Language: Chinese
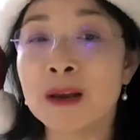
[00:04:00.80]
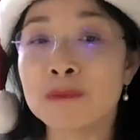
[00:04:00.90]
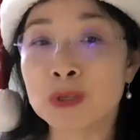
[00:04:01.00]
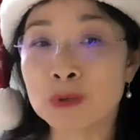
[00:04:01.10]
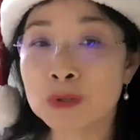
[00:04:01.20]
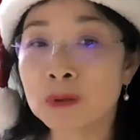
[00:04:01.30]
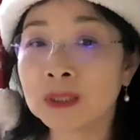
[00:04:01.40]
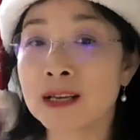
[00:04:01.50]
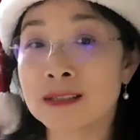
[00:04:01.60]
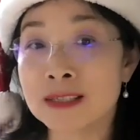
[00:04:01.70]
比如说
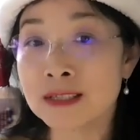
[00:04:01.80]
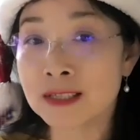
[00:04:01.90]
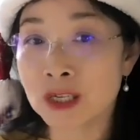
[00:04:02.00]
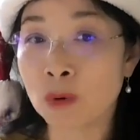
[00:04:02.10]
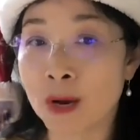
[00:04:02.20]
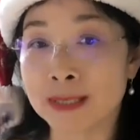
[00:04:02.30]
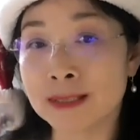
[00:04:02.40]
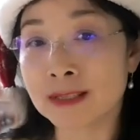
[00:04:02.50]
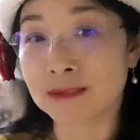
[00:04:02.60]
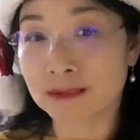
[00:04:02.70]
呢，经济环
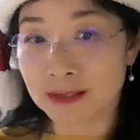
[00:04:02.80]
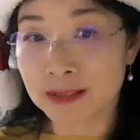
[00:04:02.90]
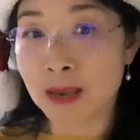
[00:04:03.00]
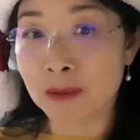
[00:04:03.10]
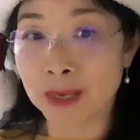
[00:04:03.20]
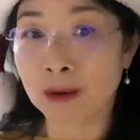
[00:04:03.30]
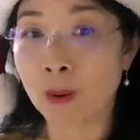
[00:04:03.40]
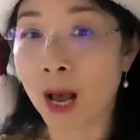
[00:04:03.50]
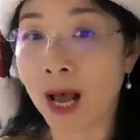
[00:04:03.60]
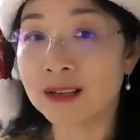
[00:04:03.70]
境在变
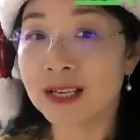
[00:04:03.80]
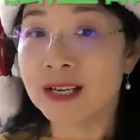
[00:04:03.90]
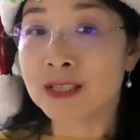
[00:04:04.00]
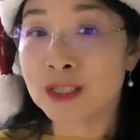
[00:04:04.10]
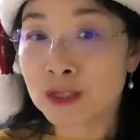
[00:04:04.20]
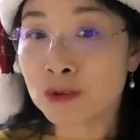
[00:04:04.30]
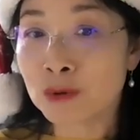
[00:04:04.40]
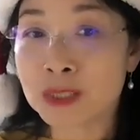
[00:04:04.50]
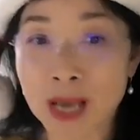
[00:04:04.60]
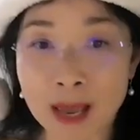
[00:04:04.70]
化，金
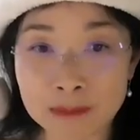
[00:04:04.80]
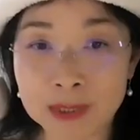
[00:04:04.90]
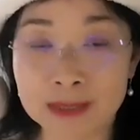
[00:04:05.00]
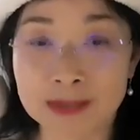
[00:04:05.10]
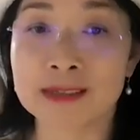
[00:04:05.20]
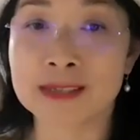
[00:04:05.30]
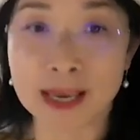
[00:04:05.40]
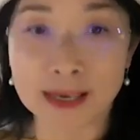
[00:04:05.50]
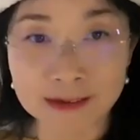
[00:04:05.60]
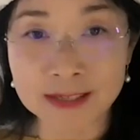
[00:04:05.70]
融产品
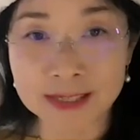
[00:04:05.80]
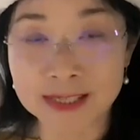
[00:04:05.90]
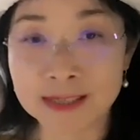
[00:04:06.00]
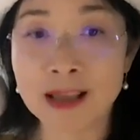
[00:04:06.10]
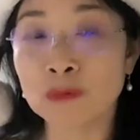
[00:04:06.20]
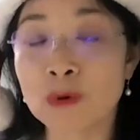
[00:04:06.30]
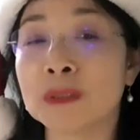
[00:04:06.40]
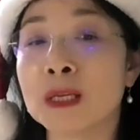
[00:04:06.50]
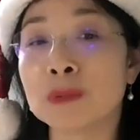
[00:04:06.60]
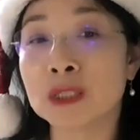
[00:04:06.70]
在更新，我
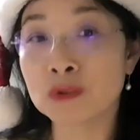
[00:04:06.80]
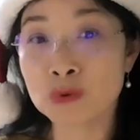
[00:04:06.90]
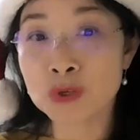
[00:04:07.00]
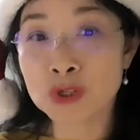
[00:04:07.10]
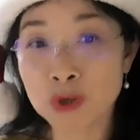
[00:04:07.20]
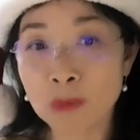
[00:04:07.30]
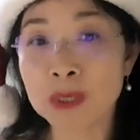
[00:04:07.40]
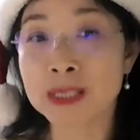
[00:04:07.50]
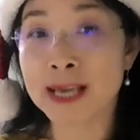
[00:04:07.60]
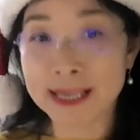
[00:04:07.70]
们的平均寿
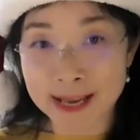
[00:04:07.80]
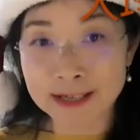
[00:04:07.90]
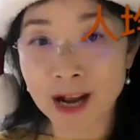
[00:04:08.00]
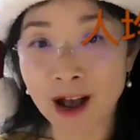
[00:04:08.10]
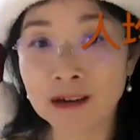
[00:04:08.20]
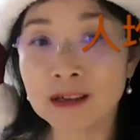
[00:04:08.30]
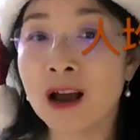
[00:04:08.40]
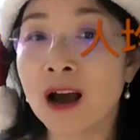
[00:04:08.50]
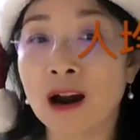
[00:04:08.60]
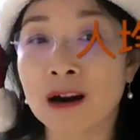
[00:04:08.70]
命在延长，
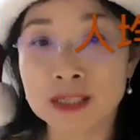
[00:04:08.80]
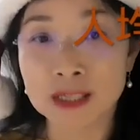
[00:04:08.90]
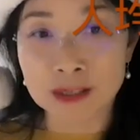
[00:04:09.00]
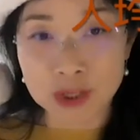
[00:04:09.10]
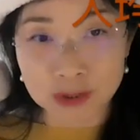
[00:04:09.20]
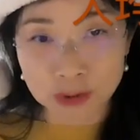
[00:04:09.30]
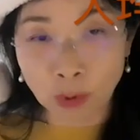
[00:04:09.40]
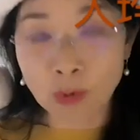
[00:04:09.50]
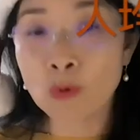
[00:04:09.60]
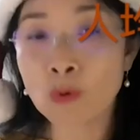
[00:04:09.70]
而且是
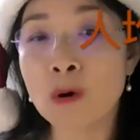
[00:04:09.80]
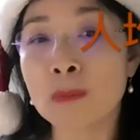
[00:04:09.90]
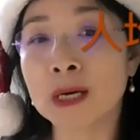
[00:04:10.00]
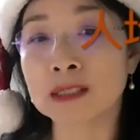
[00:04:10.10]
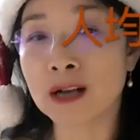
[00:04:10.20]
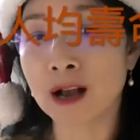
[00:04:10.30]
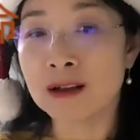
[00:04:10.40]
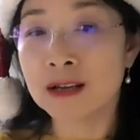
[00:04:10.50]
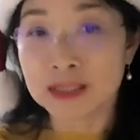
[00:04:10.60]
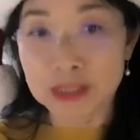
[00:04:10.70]
通货膨胀
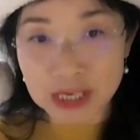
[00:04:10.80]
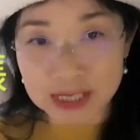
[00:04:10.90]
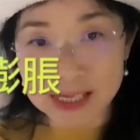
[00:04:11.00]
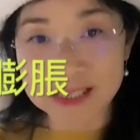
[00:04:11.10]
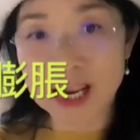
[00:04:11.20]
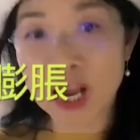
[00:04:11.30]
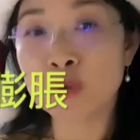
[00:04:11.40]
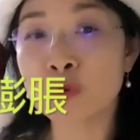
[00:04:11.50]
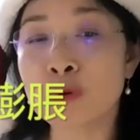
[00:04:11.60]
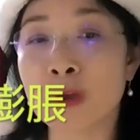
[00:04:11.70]
也在加
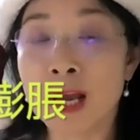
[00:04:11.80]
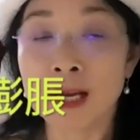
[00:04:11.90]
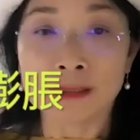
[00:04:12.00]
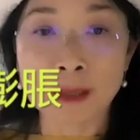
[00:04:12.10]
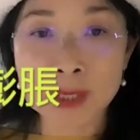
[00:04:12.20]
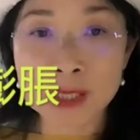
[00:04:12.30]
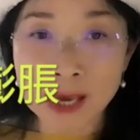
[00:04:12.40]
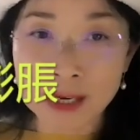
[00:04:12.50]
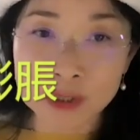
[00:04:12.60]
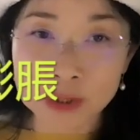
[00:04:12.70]
剧。那么
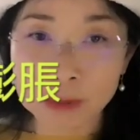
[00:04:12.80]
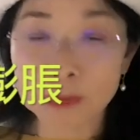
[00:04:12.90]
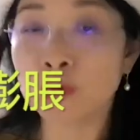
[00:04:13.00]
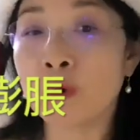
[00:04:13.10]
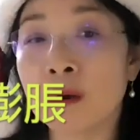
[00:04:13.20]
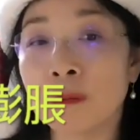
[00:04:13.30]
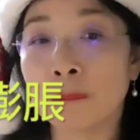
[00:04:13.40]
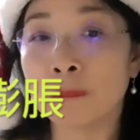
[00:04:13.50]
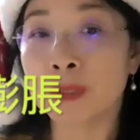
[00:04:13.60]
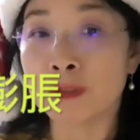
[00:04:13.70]
在这么多。
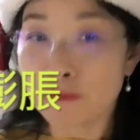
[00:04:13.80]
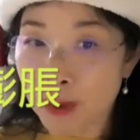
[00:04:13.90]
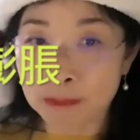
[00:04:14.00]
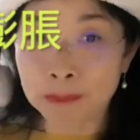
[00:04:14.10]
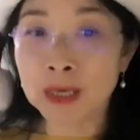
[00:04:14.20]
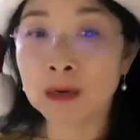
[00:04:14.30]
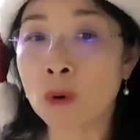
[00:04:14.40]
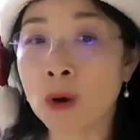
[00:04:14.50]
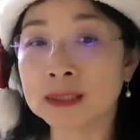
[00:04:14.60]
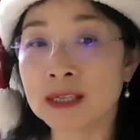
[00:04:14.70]
频繁变
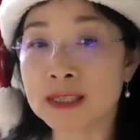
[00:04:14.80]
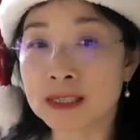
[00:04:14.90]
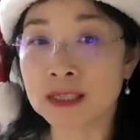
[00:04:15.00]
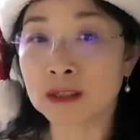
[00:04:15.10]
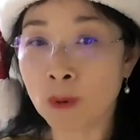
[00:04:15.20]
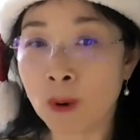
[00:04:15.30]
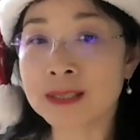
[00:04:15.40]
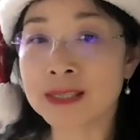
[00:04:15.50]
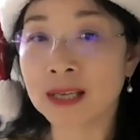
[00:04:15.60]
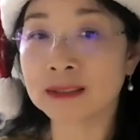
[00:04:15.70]
化的情
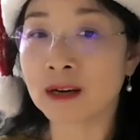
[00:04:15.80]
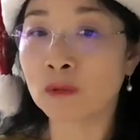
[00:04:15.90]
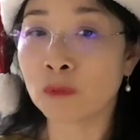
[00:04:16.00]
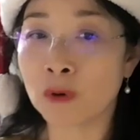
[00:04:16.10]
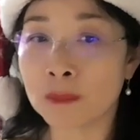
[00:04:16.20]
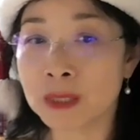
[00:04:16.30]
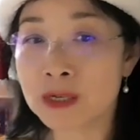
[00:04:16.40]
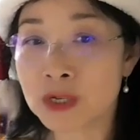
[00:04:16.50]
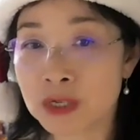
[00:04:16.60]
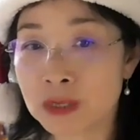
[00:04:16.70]
况下呢，我
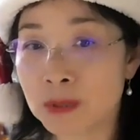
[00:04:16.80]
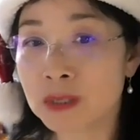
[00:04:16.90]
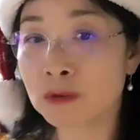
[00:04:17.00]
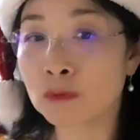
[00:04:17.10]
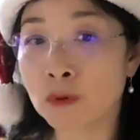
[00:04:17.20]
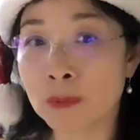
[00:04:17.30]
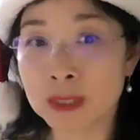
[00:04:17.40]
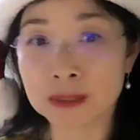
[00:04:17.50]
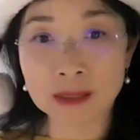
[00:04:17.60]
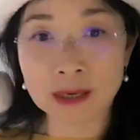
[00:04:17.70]
们是不是我
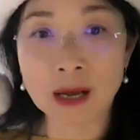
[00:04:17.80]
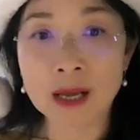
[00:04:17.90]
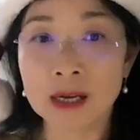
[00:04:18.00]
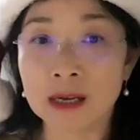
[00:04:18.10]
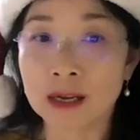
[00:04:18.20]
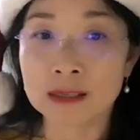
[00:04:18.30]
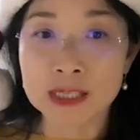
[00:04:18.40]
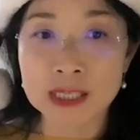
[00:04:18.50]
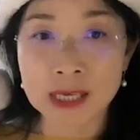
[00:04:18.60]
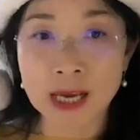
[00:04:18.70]
们的呃
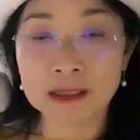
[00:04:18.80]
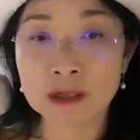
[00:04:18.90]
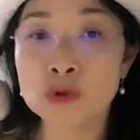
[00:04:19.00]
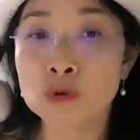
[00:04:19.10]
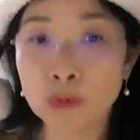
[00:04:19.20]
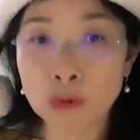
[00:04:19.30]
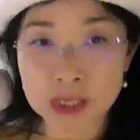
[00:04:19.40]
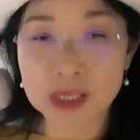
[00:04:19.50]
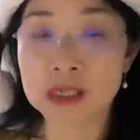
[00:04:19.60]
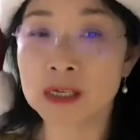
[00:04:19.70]
理财的措
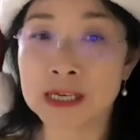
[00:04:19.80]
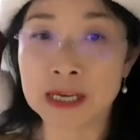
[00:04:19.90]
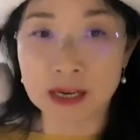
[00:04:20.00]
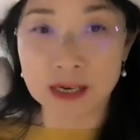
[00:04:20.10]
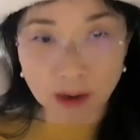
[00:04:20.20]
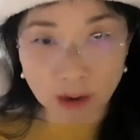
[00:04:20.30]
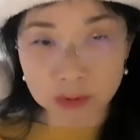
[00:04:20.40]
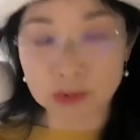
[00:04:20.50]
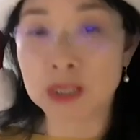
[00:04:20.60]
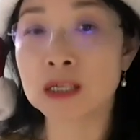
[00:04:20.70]
施也要
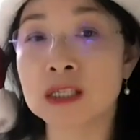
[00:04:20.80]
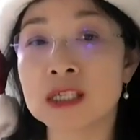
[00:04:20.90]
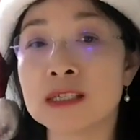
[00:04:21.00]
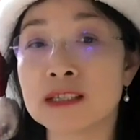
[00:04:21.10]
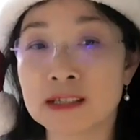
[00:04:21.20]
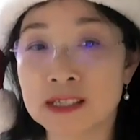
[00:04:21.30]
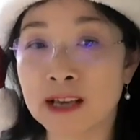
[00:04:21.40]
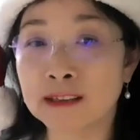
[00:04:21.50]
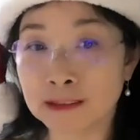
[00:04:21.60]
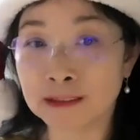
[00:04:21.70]
随着进行
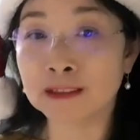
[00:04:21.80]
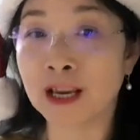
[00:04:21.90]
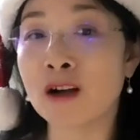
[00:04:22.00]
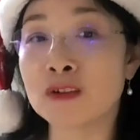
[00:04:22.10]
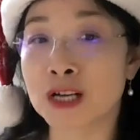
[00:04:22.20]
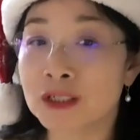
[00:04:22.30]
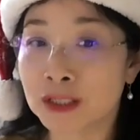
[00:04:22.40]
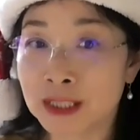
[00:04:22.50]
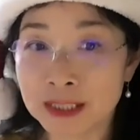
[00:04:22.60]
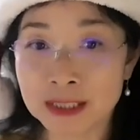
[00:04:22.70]
相应的调整？
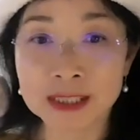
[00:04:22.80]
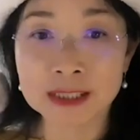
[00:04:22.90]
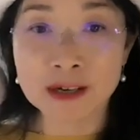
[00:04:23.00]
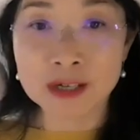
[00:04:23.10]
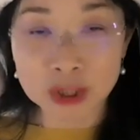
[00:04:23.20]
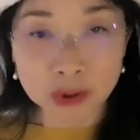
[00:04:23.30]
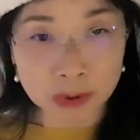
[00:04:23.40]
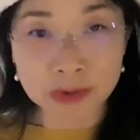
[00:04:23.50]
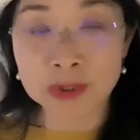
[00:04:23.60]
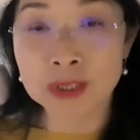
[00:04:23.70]
值得一提的是，
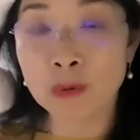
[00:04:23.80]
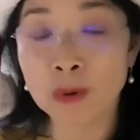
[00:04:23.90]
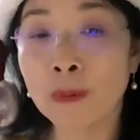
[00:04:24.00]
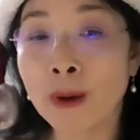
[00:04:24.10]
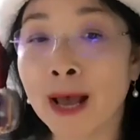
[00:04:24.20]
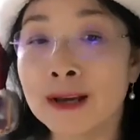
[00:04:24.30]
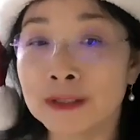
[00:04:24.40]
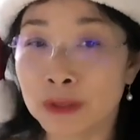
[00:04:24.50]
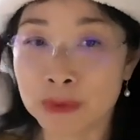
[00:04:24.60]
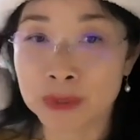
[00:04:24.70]
退休金规划，
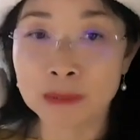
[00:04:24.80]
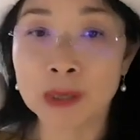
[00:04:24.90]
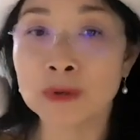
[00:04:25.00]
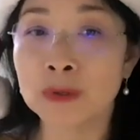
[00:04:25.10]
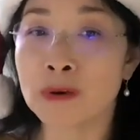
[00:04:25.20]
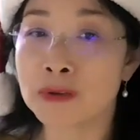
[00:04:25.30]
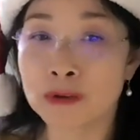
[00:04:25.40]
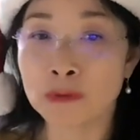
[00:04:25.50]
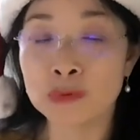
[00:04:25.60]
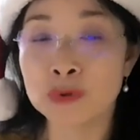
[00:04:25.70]
有些朋友有一
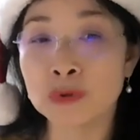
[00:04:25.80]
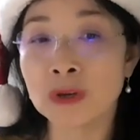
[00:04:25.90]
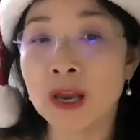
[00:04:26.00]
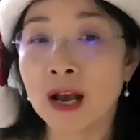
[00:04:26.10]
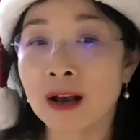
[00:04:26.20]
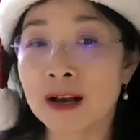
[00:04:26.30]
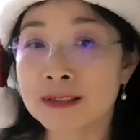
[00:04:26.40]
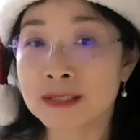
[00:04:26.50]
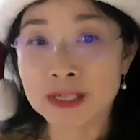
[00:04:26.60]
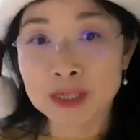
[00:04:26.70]
些误区，
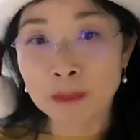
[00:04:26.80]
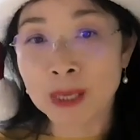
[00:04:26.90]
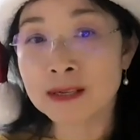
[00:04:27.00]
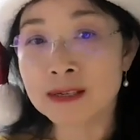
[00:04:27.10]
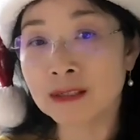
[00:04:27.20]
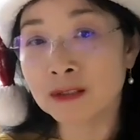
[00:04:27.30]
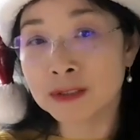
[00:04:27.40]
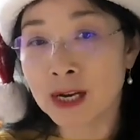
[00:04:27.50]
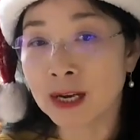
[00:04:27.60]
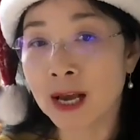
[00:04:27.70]
呃，在上班的时候
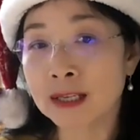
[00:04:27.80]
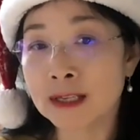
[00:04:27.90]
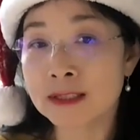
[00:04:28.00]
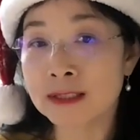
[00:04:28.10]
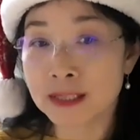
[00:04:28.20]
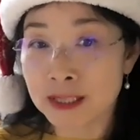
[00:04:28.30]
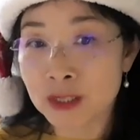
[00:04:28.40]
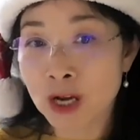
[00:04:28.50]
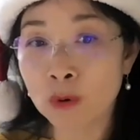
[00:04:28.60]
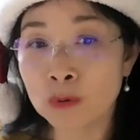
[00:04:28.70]
呢，开了四零
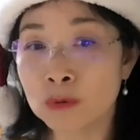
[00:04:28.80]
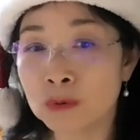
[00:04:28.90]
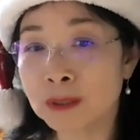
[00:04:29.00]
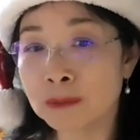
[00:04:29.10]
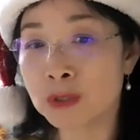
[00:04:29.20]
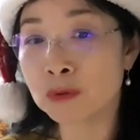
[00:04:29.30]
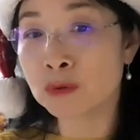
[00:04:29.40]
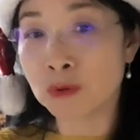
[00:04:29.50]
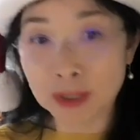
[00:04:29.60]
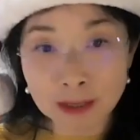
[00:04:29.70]
一账户，那么就
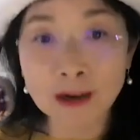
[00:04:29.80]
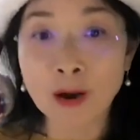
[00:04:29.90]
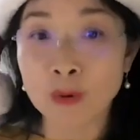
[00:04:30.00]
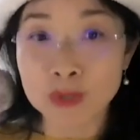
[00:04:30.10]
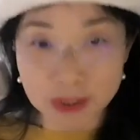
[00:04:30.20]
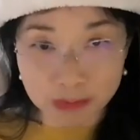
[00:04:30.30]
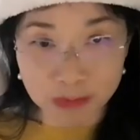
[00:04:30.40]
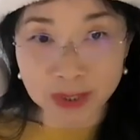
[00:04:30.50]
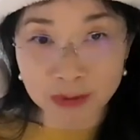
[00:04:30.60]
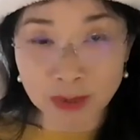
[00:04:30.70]
觉得高枕
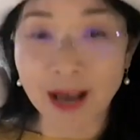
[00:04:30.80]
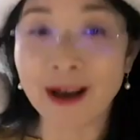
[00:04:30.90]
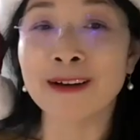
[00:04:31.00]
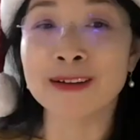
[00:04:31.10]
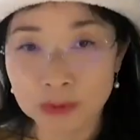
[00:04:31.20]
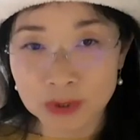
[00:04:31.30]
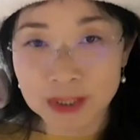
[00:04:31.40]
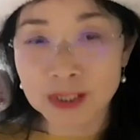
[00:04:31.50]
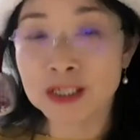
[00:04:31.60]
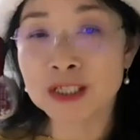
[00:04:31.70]
无忧了哈。
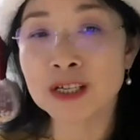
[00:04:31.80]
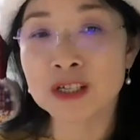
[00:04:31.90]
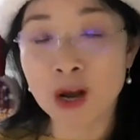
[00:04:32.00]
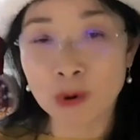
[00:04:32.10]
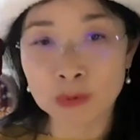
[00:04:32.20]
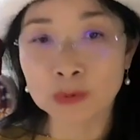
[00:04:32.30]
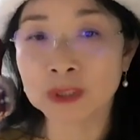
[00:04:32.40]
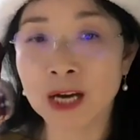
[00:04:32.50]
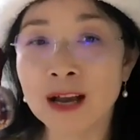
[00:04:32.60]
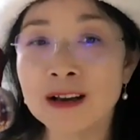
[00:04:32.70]
四零一的账
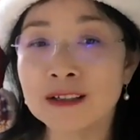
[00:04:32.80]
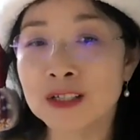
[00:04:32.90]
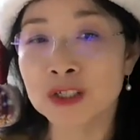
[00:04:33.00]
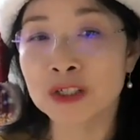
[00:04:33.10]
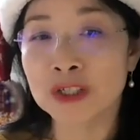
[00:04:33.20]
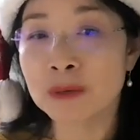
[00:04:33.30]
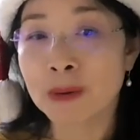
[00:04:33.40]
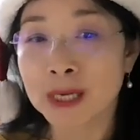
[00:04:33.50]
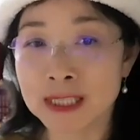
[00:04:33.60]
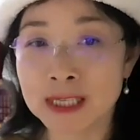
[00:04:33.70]
户呢，只是
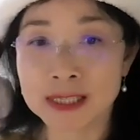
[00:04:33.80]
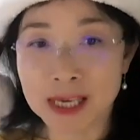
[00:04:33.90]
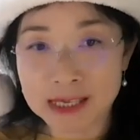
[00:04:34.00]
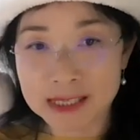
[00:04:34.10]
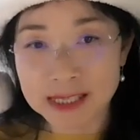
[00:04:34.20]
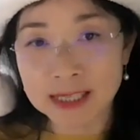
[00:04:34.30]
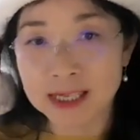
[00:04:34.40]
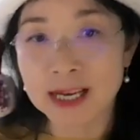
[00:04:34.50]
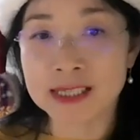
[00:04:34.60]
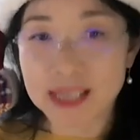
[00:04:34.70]
把你的钱 set
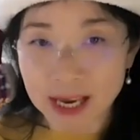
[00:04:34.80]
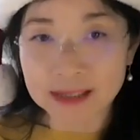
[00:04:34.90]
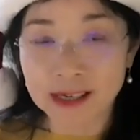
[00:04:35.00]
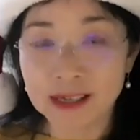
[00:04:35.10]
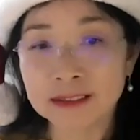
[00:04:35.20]
aside。